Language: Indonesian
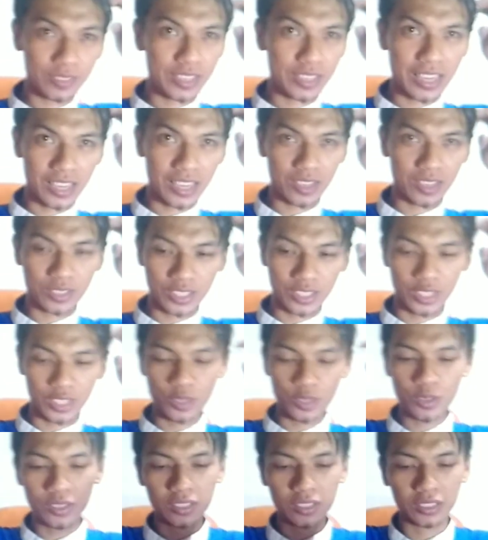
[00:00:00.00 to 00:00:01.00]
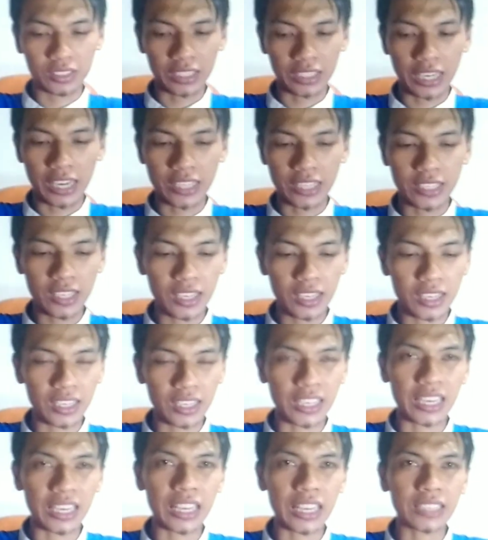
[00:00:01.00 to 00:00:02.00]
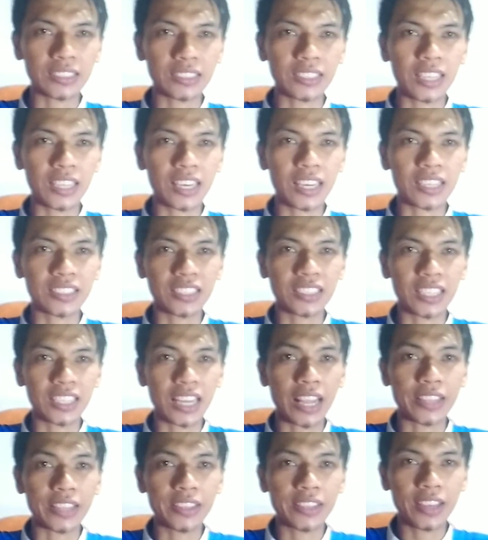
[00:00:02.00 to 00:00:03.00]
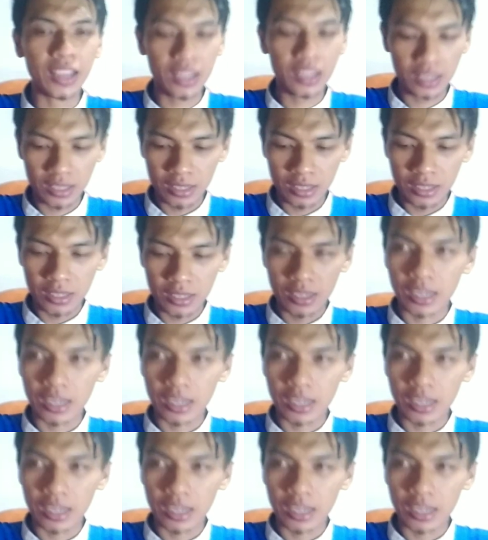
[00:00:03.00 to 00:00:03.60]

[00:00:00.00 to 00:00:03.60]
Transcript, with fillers: udah seduh, sengaja gelasnya kecil aja